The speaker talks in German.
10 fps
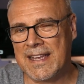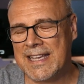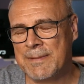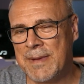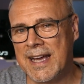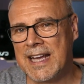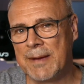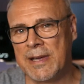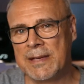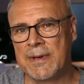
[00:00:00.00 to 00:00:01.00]
Ich merke
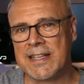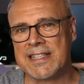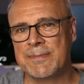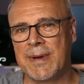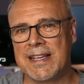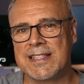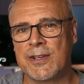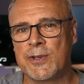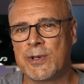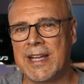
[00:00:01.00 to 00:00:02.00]
aber immer, dass die meisten
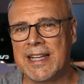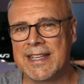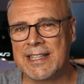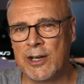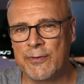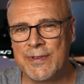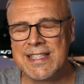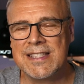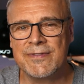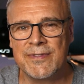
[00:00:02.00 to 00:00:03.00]
Leute noch gar nicht genau
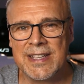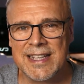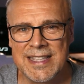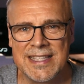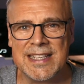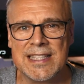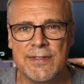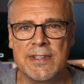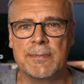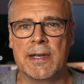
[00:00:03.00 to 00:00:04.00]
wissen, wie richtiges
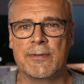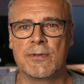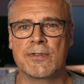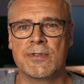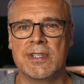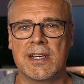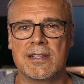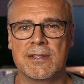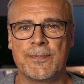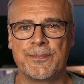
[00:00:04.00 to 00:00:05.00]
Feedback
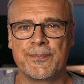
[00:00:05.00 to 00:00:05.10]
funktioniert.